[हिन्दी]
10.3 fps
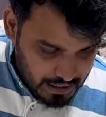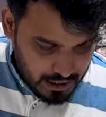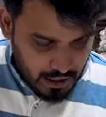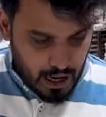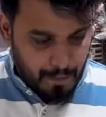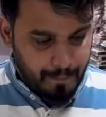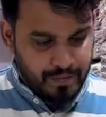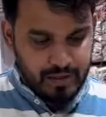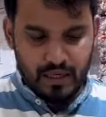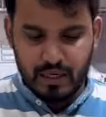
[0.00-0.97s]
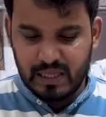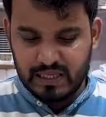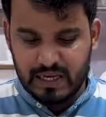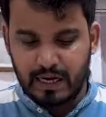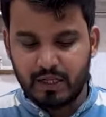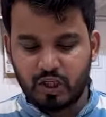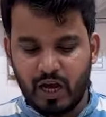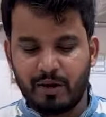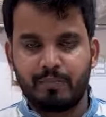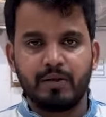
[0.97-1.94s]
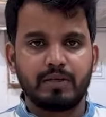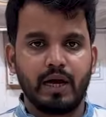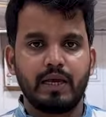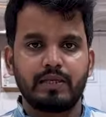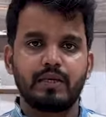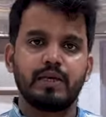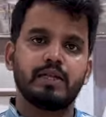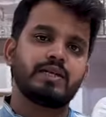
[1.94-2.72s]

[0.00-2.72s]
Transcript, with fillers: एक आप सिंगल सेट चार पीस का एक सिंगल